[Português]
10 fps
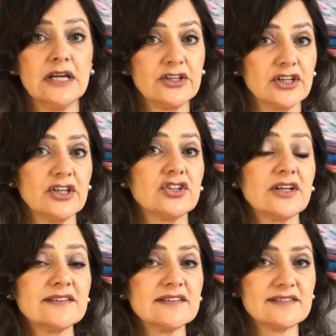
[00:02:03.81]
Gente,
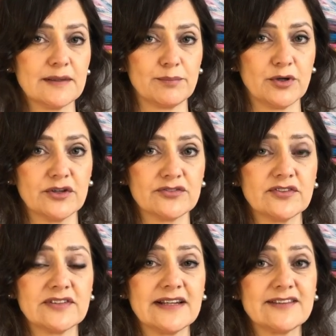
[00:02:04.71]
esses
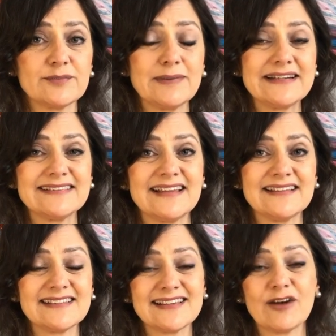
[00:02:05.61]
depósitos, eles
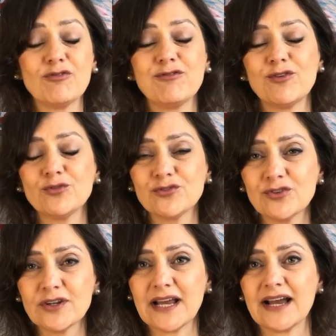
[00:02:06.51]
pertencem ao
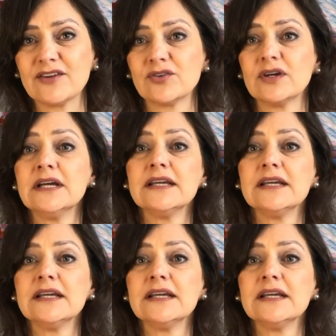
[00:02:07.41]
funcionário,